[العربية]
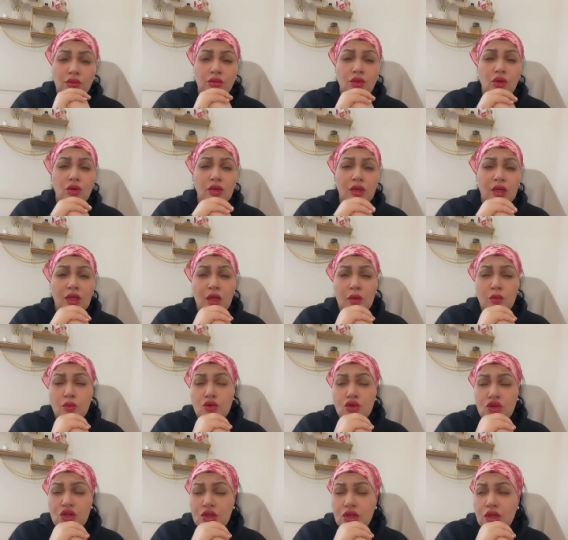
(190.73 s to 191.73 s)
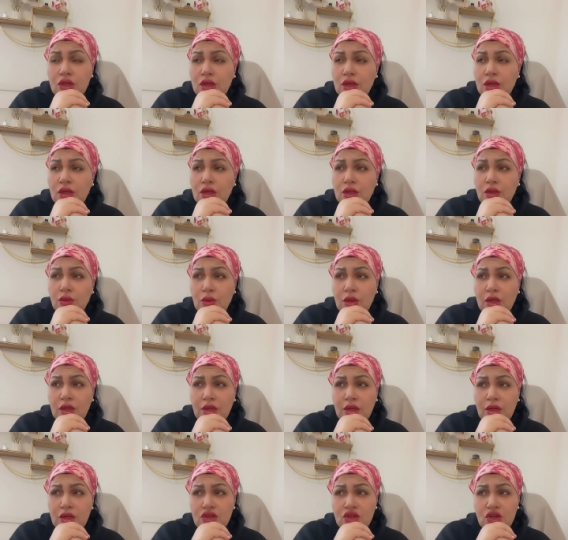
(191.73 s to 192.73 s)
دونك الى بوشي لي
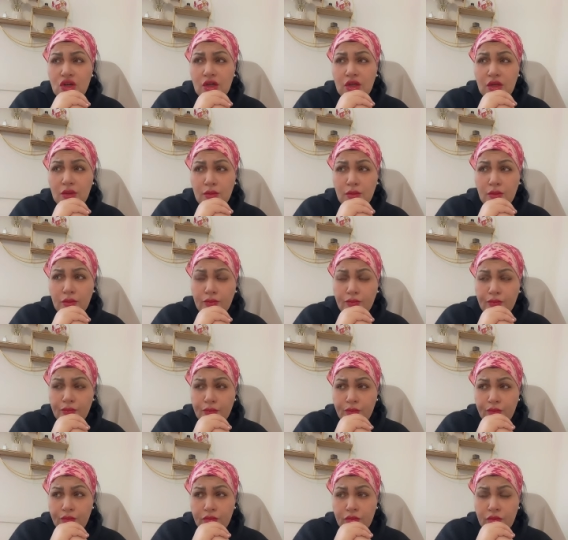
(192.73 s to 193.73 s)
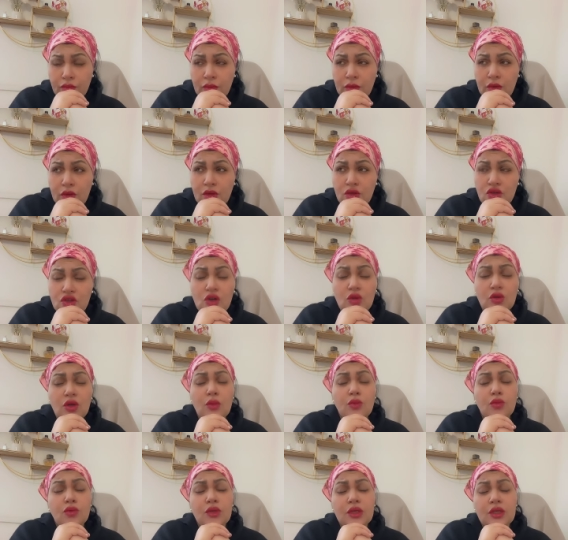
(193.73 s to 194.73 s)
تواليت حشاكم جاو
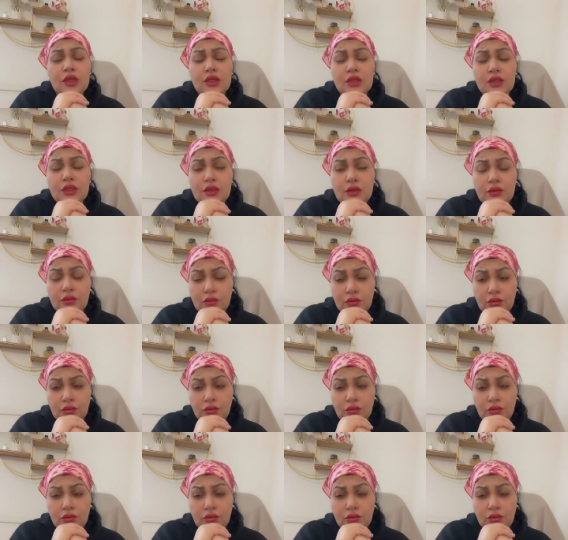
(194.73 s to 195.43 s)
لابوليس